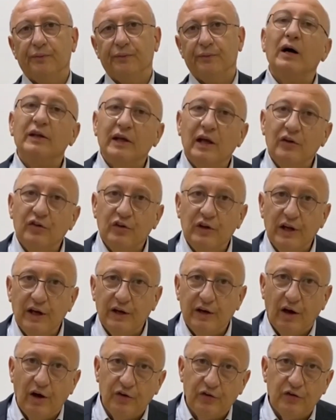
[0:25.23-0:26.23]

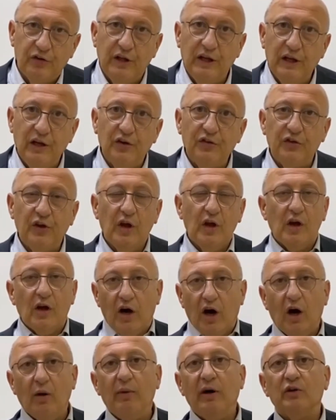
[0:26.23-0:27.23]
Madenciye karşı değiliz
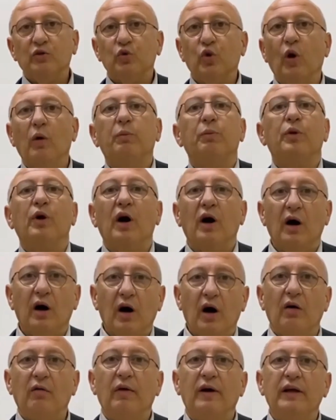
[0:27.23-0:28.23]
ama toprağı,
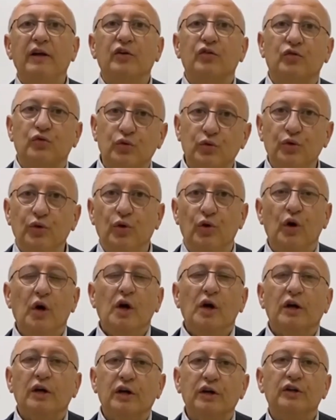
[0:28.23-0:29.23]
havayı,
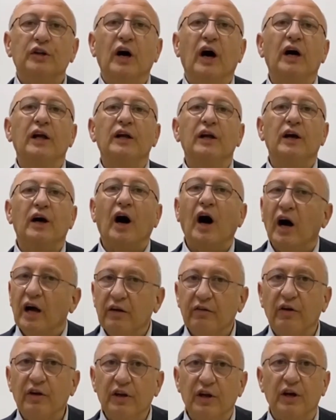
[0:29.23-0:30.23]
suyu, gıdayı,
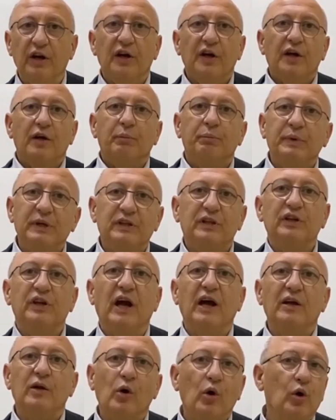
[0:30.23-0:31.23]
hayvanı
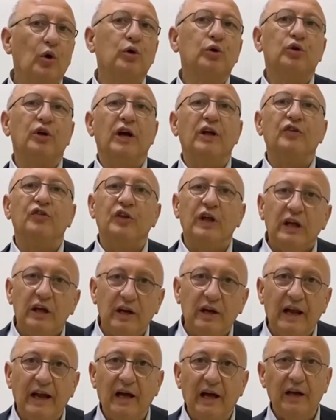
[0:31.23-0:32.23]
bitiren, öldüren,
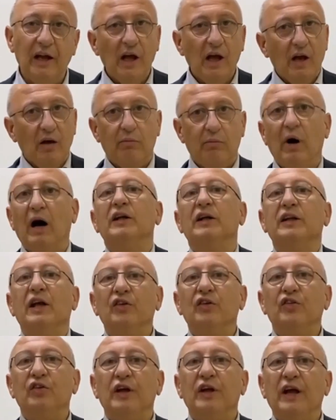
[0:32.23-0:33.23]
zehirleyen
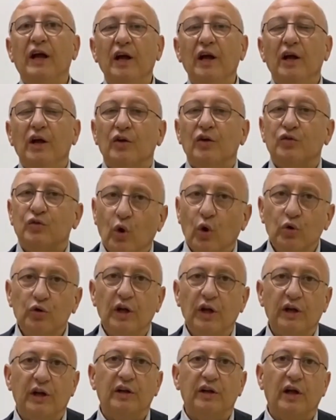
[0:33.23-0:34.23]
madenciliğe
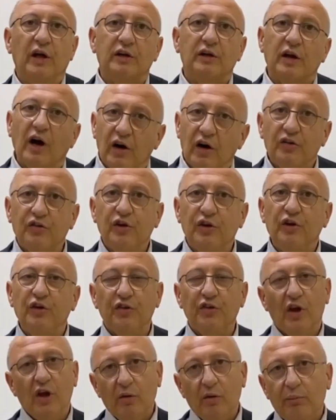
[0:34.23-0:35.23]
sonuna kadar
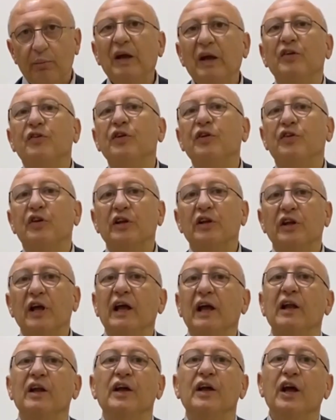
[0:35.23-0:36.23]
karşıyız. Beşiktaş'ta
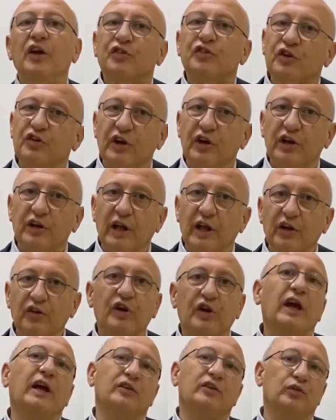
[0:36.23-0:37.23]
elini Eskişehir'den
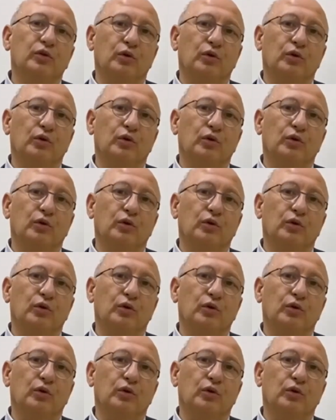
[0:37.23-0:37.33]
çek